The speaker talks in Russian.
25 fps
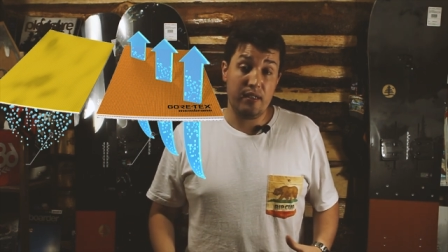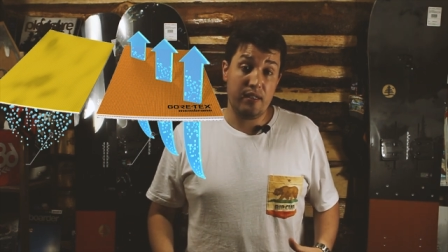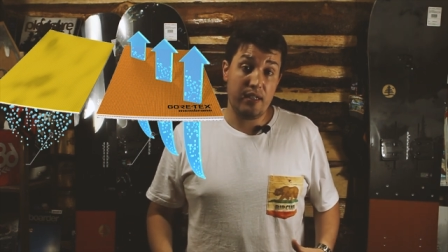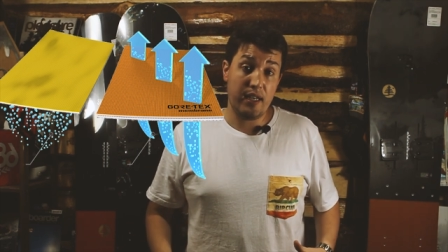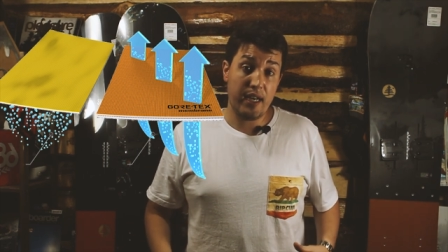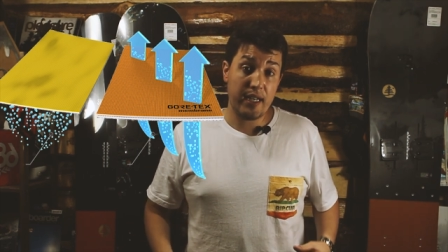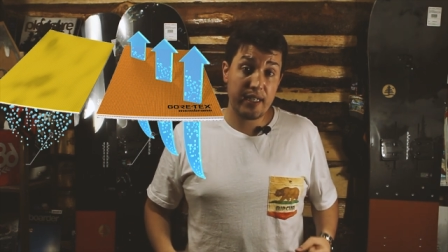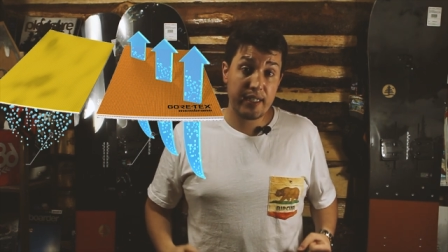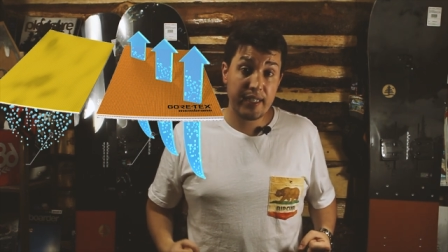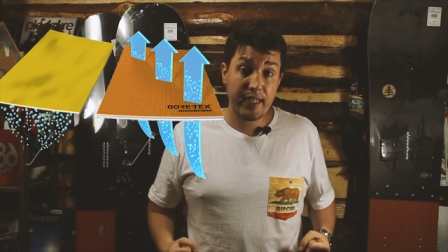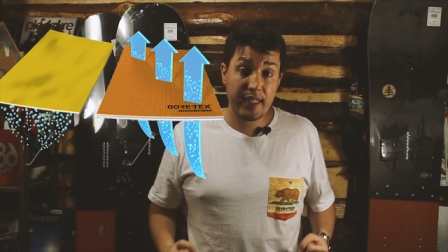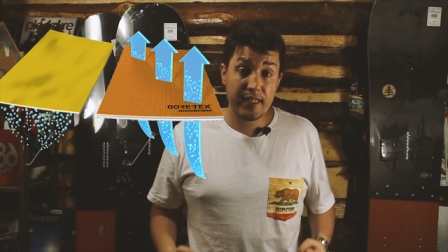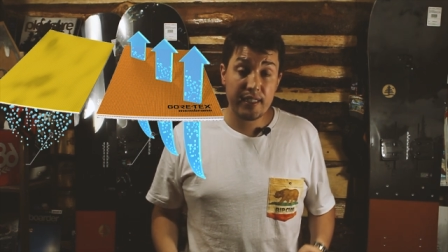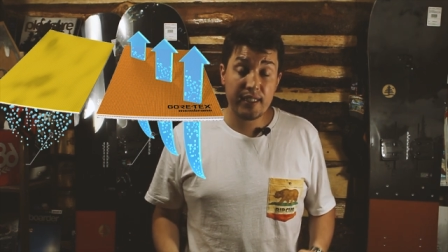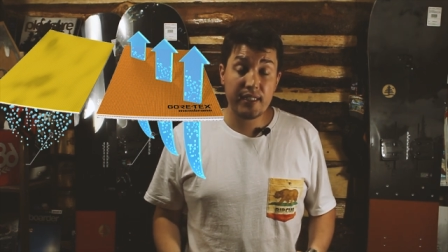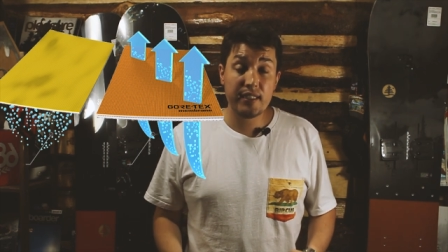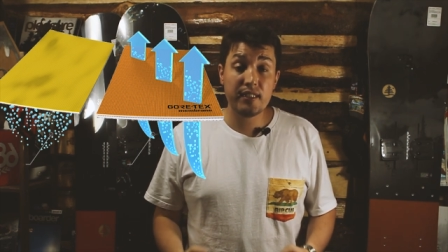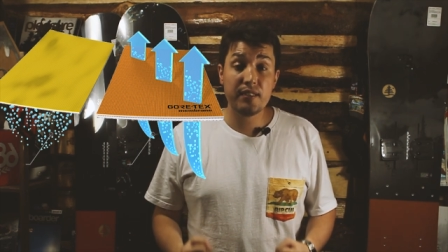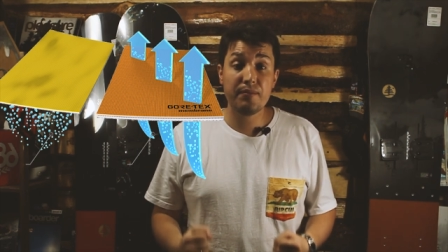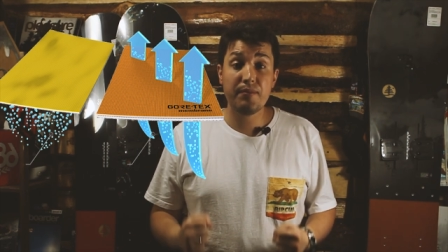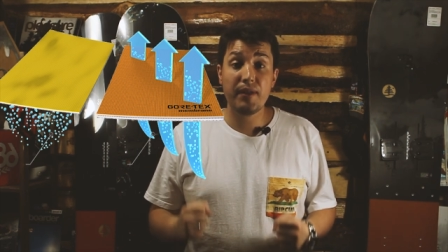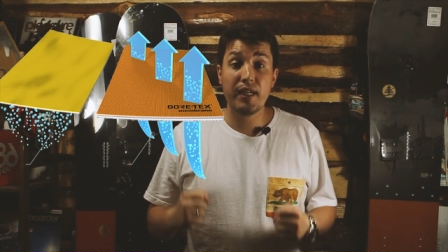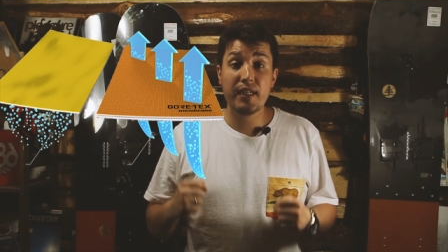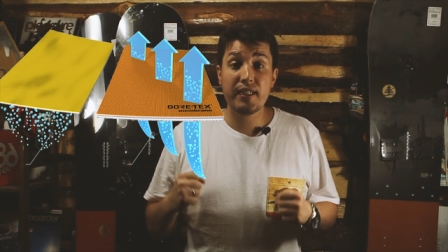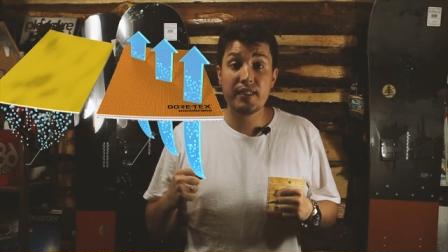
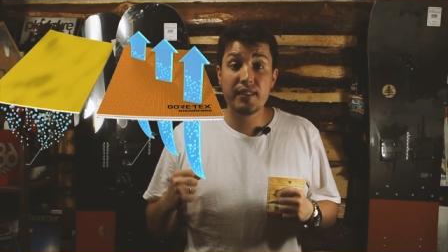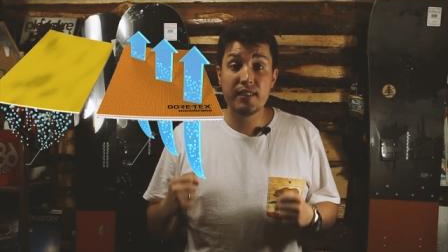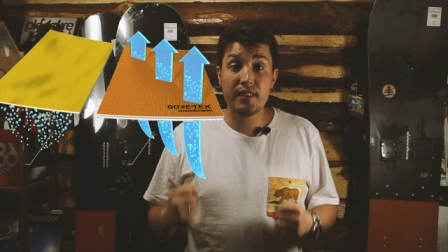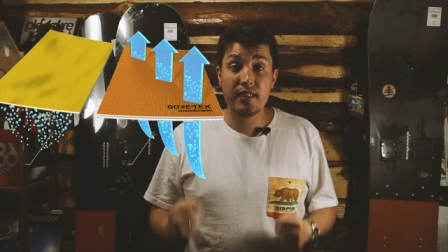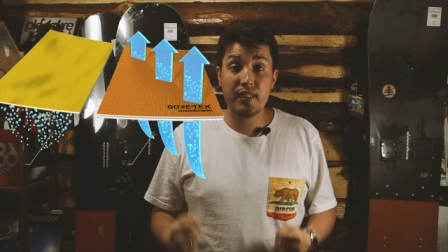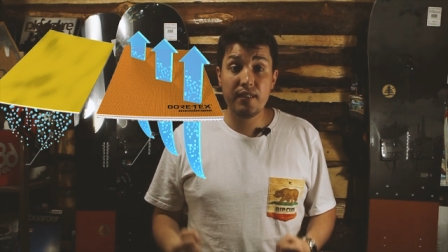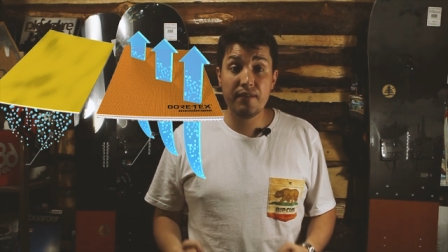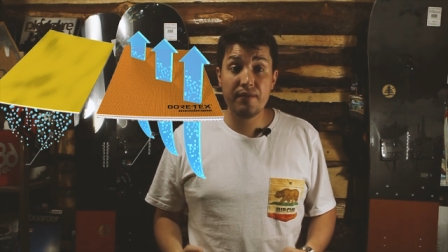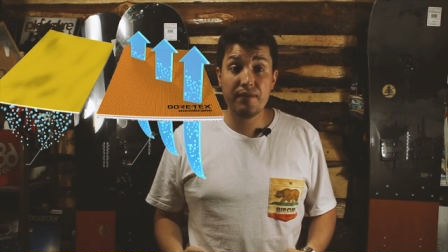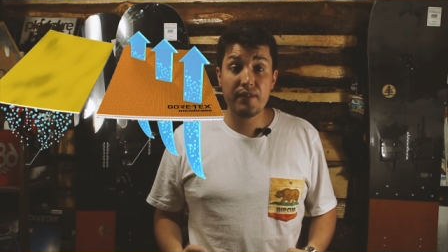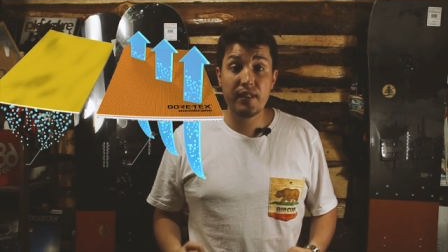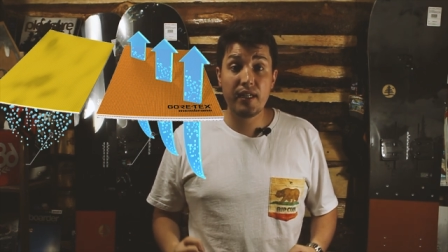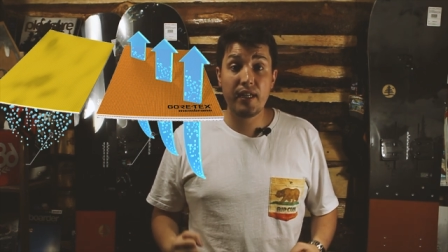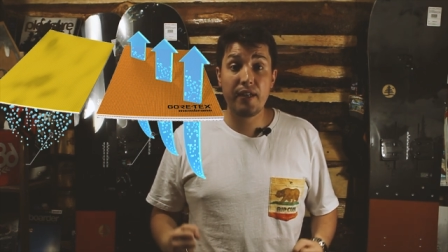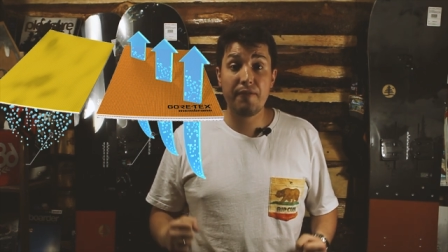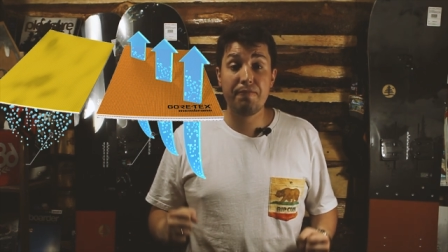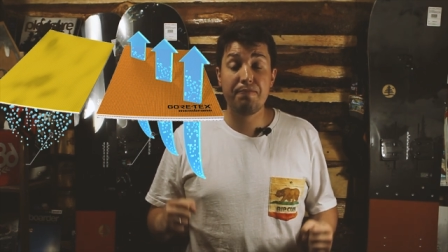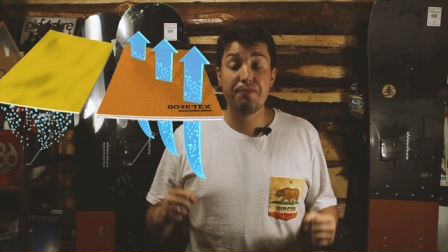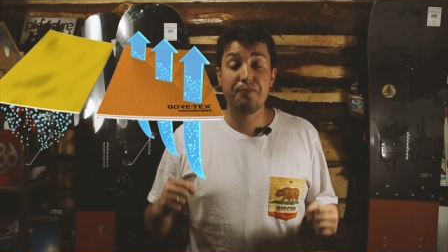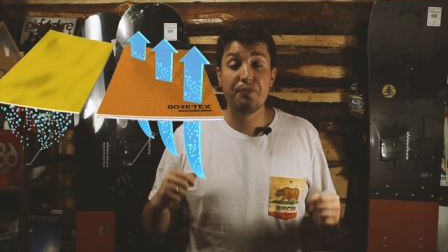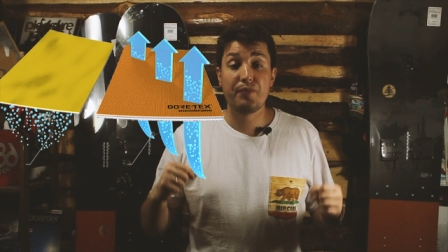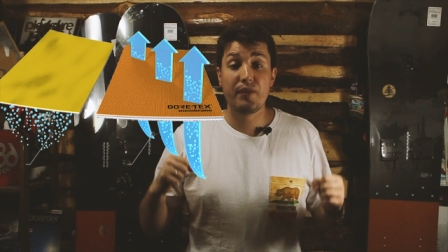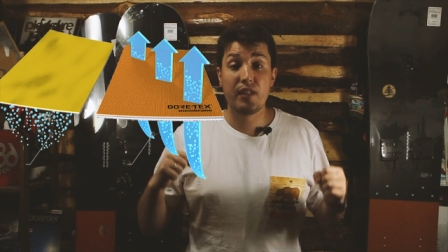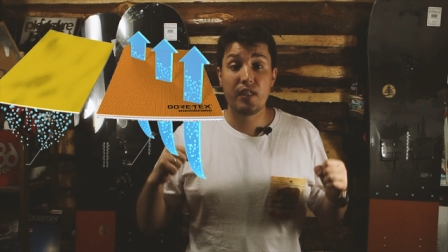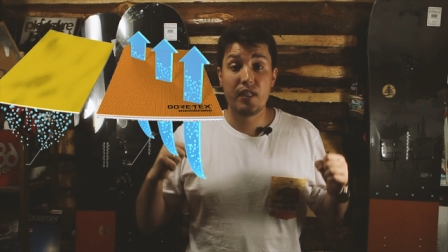организм активно
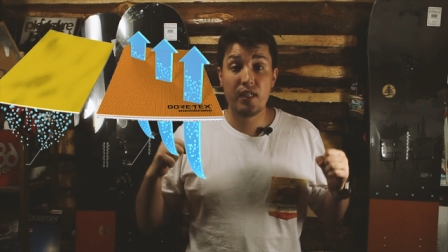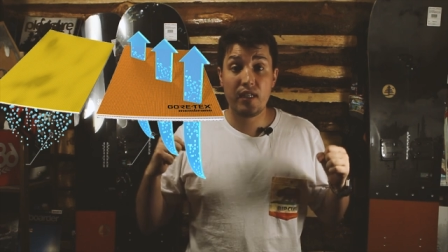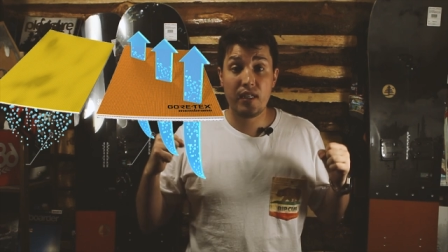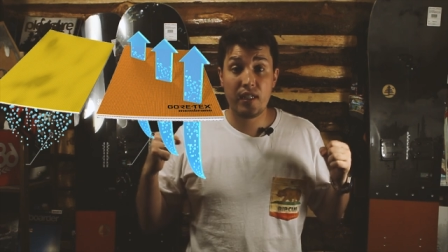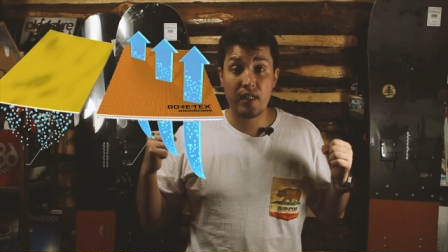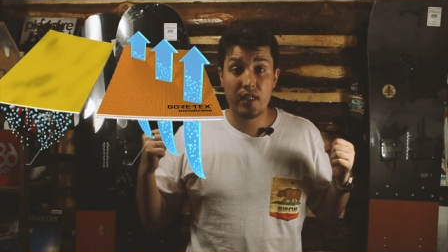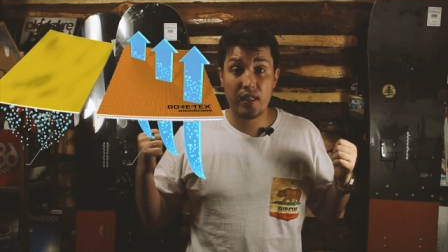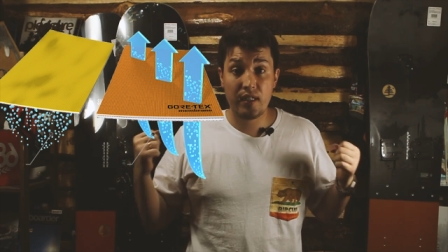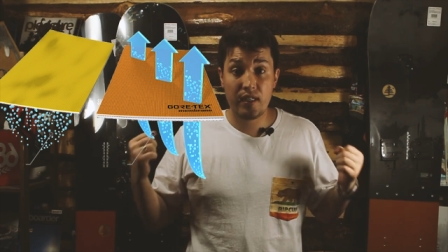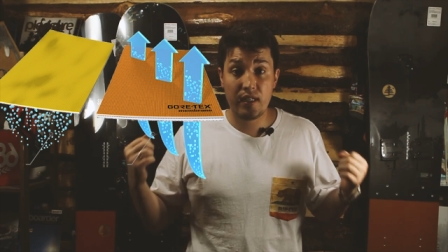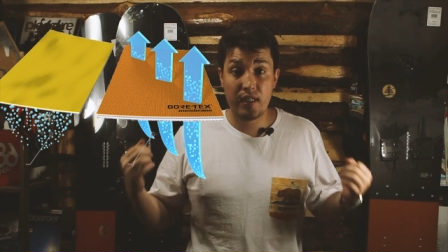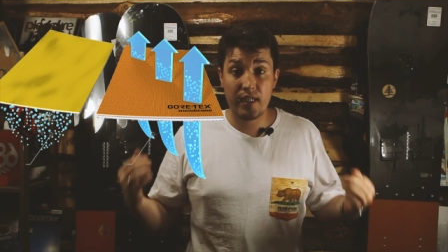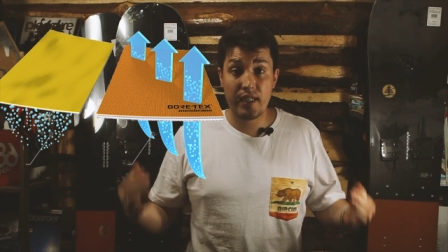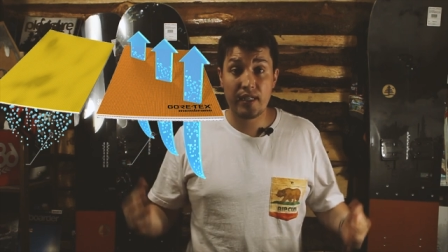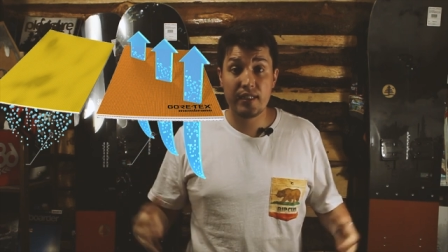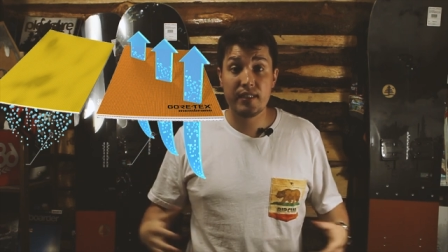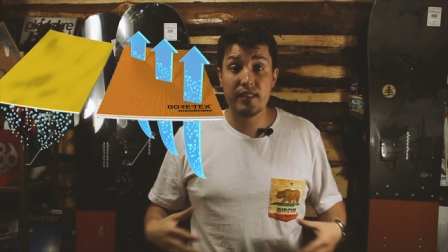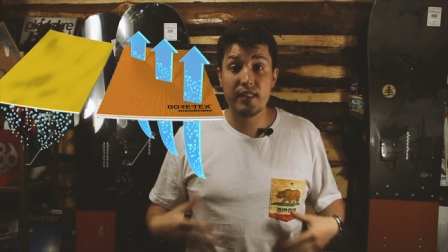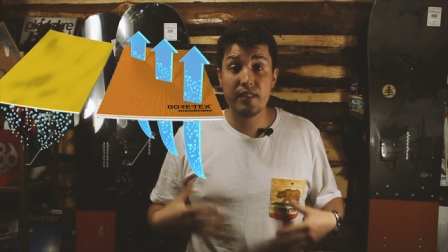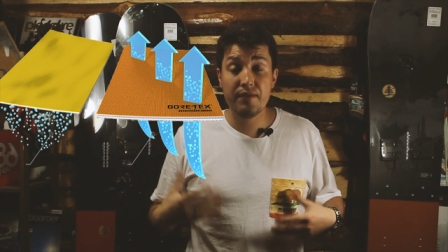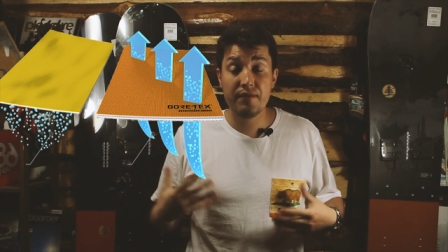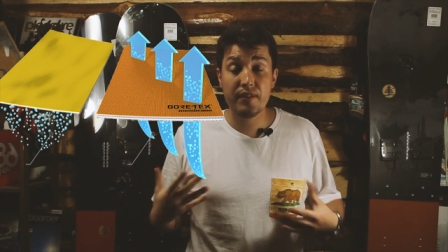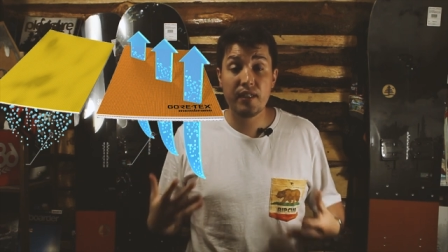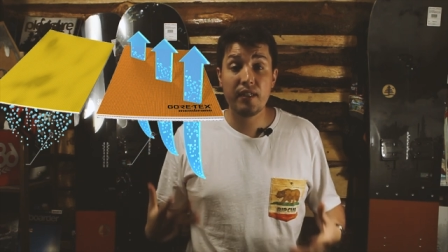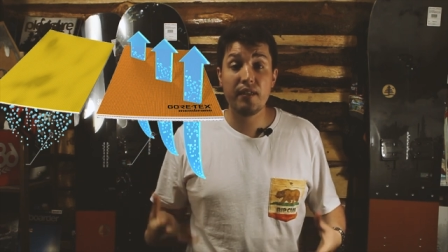а,
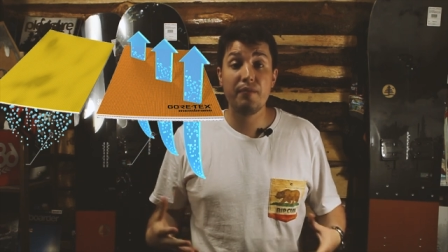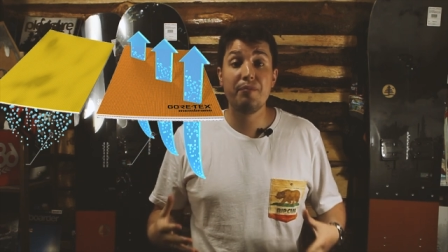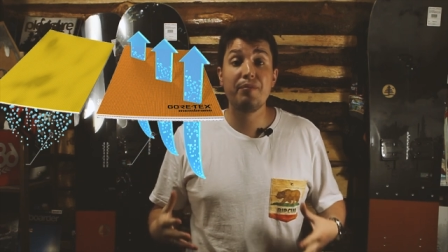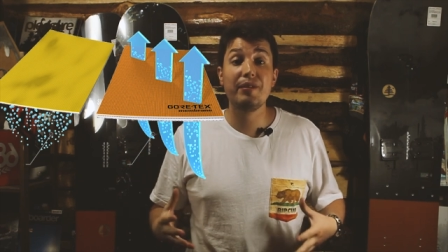активное,